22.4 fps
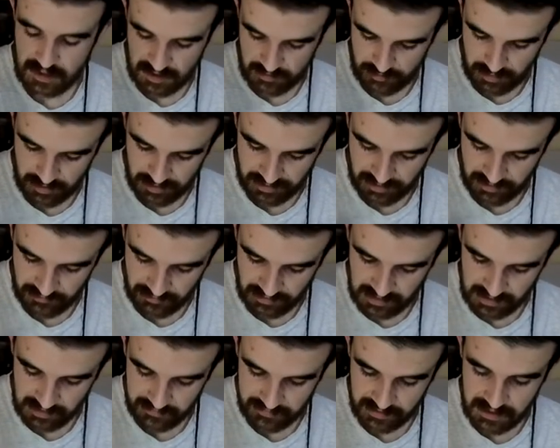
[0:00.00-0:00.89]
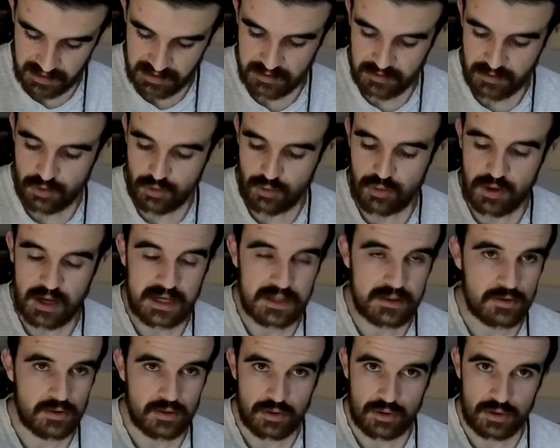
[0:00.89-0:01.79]
específica, ¿vale? No
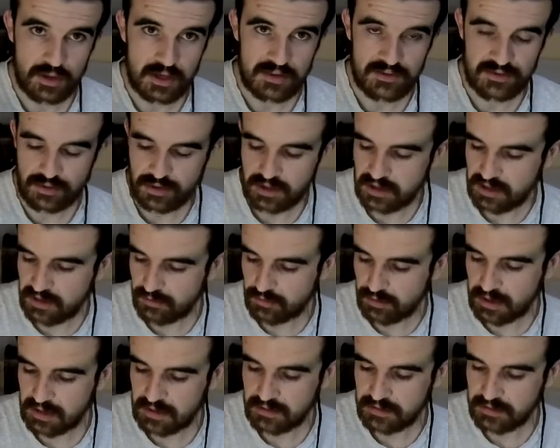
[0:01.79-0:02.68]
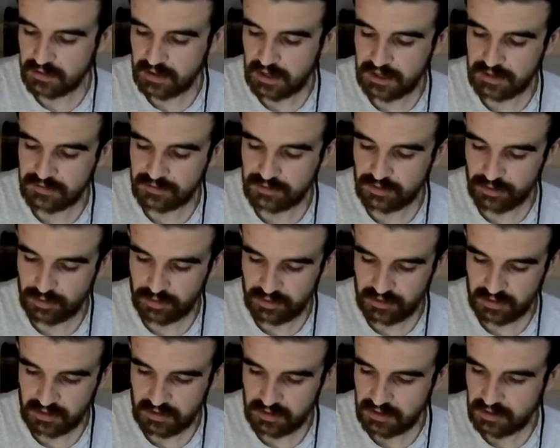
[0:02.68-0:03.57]
hay dos conectores iguales,
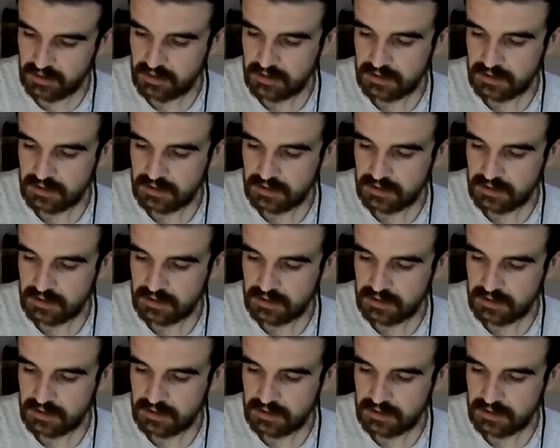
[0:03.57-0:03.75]
entonces